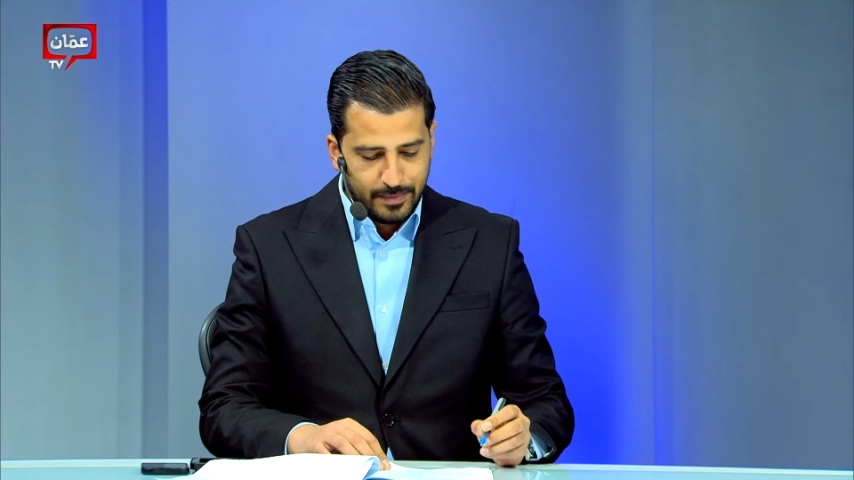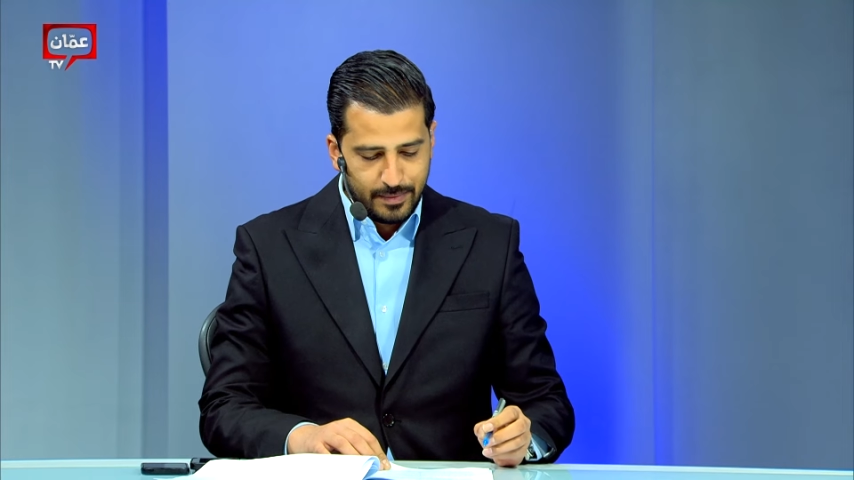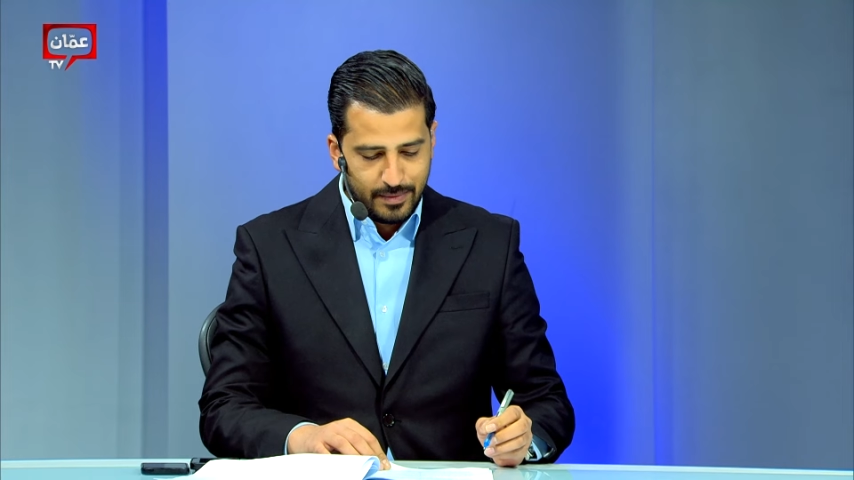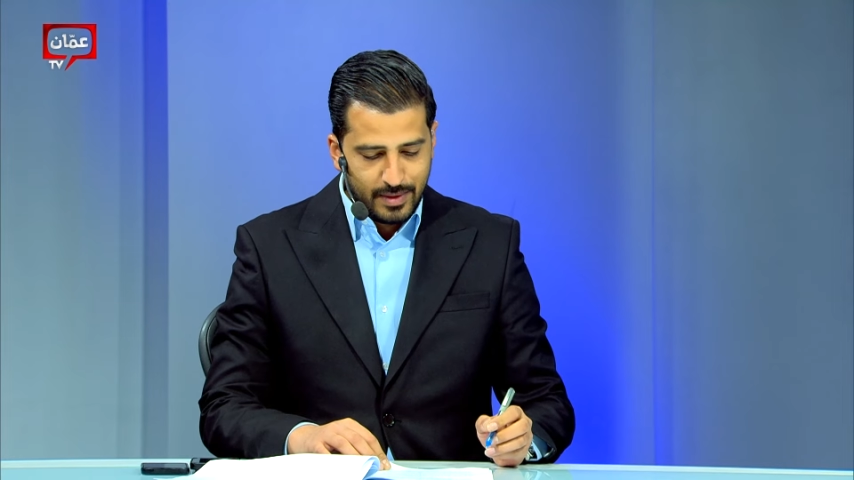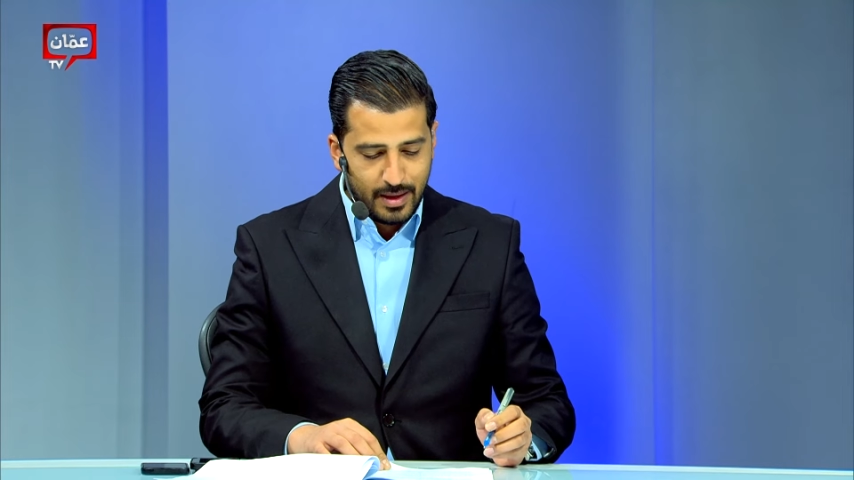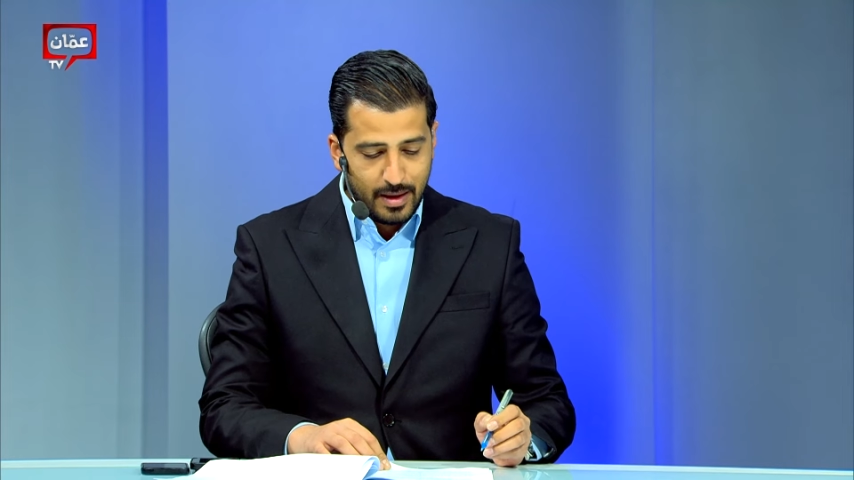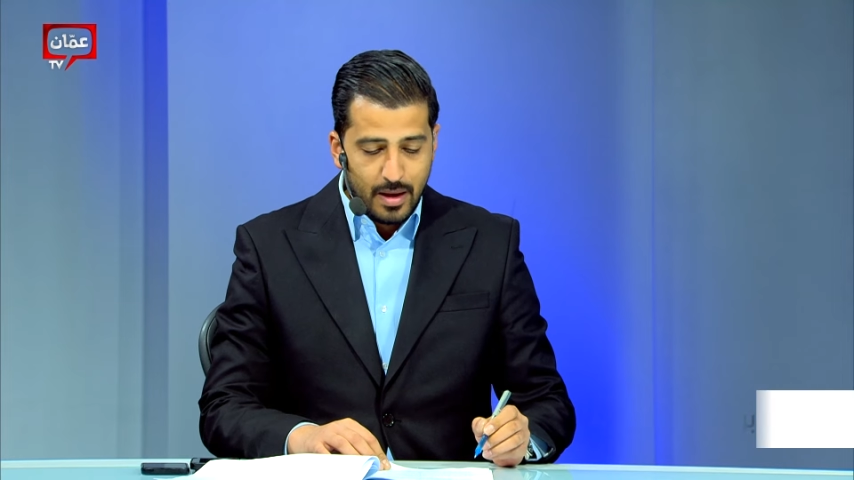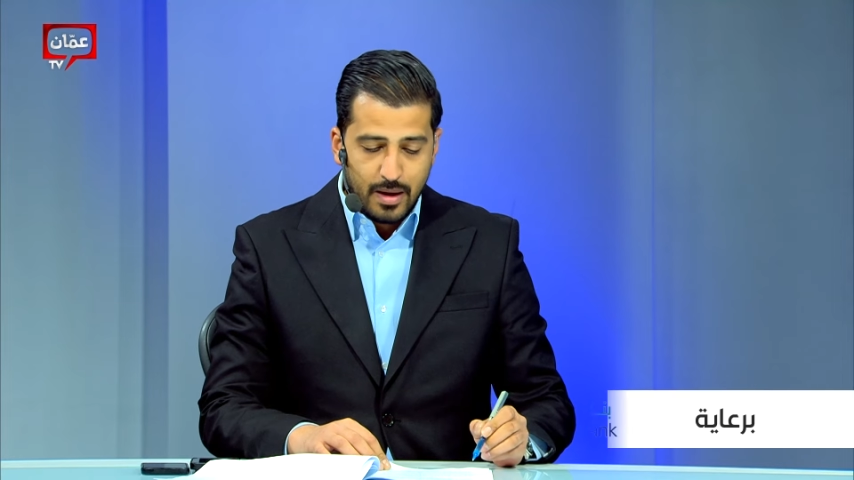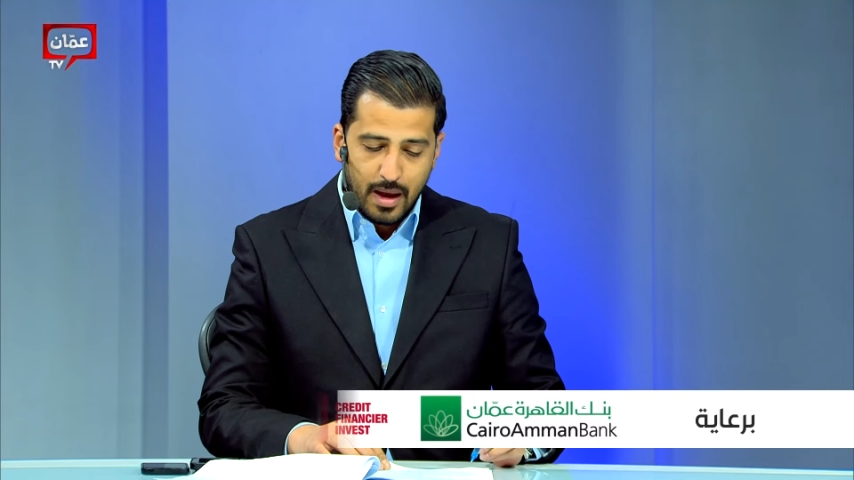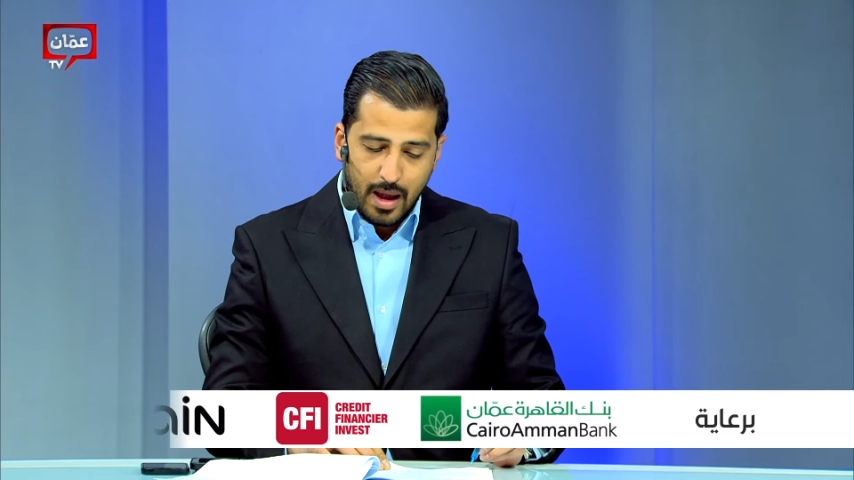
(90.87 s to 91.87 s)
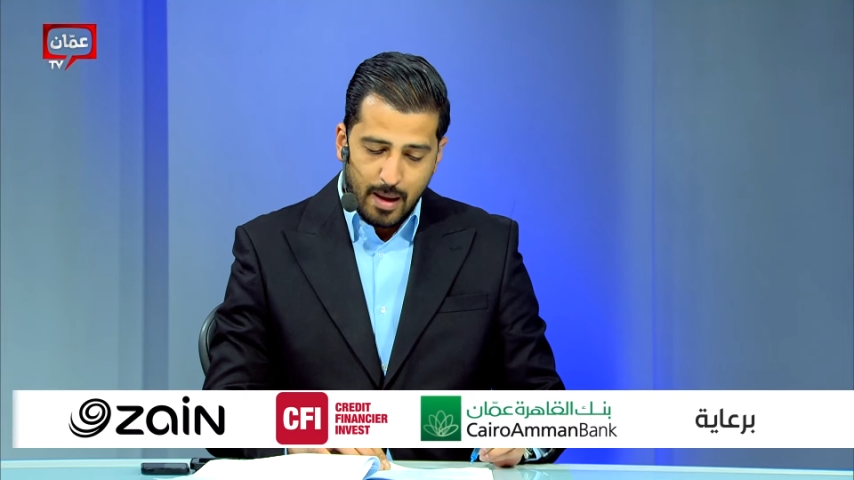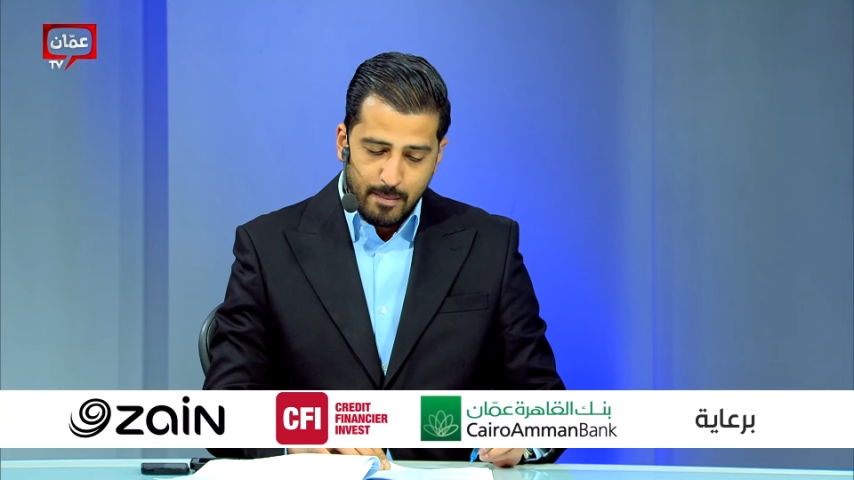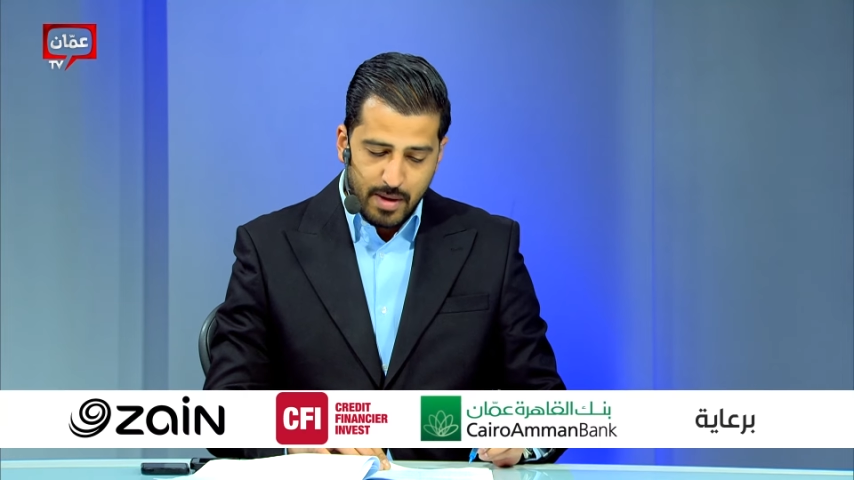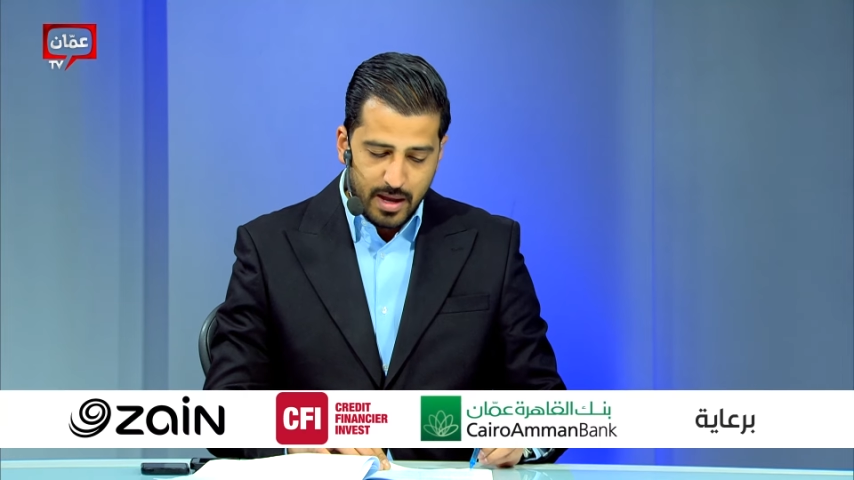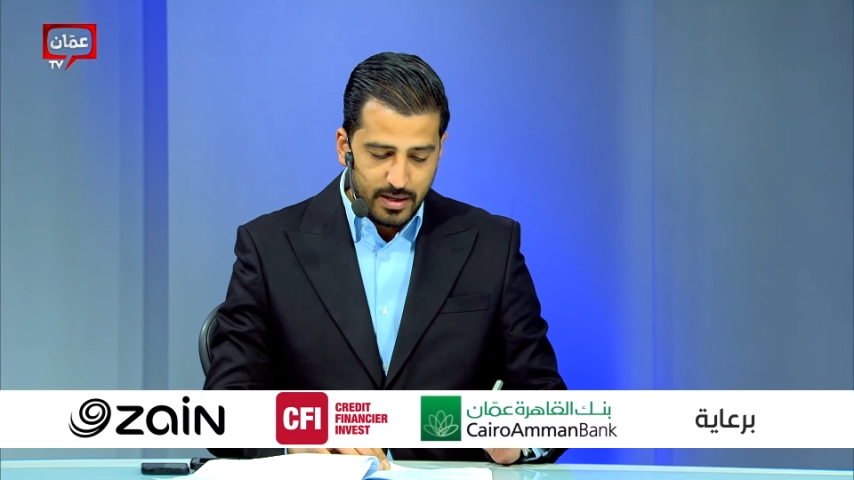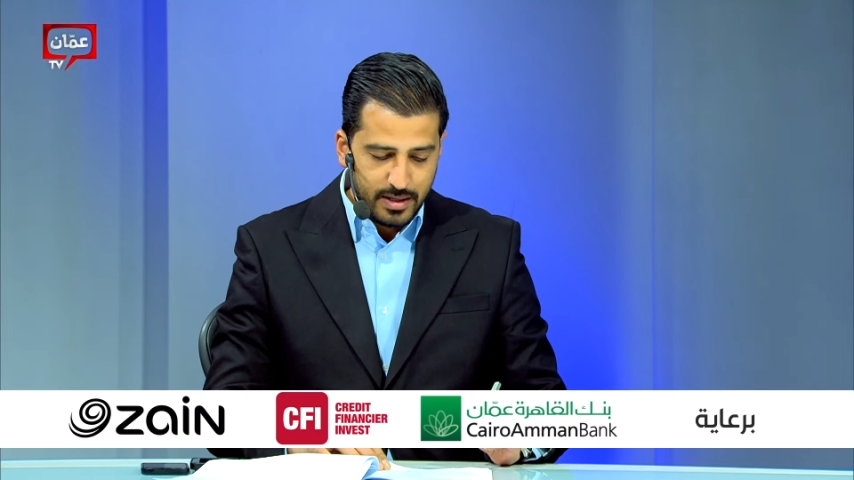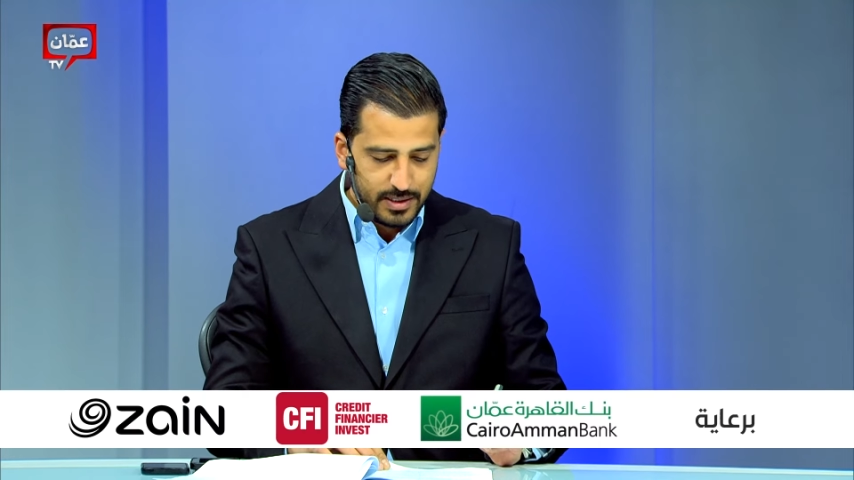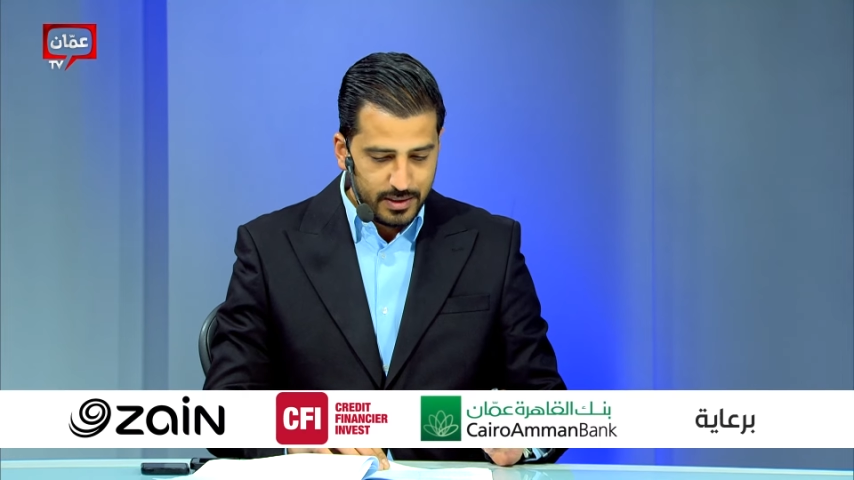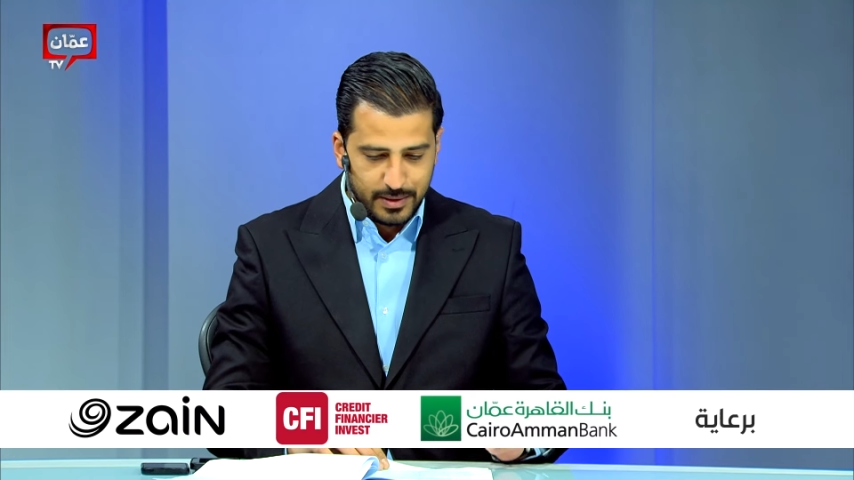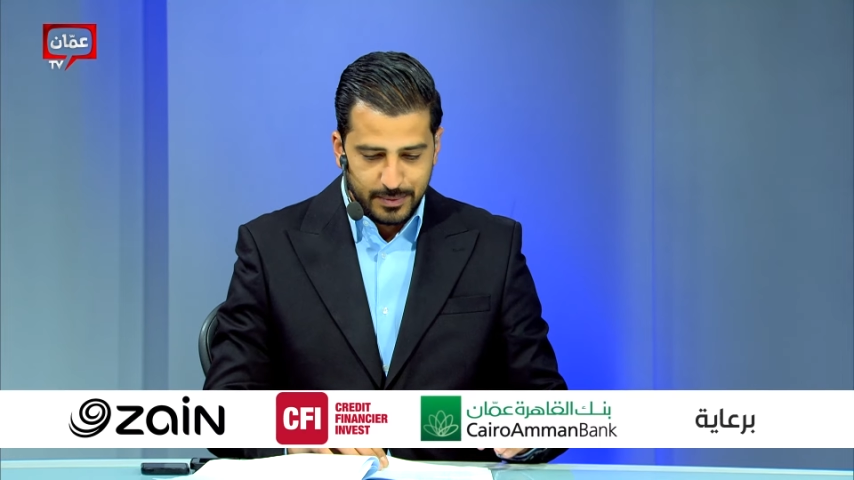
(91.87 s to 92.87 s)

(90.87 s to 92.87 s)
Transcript: عمان أهلا وسهلا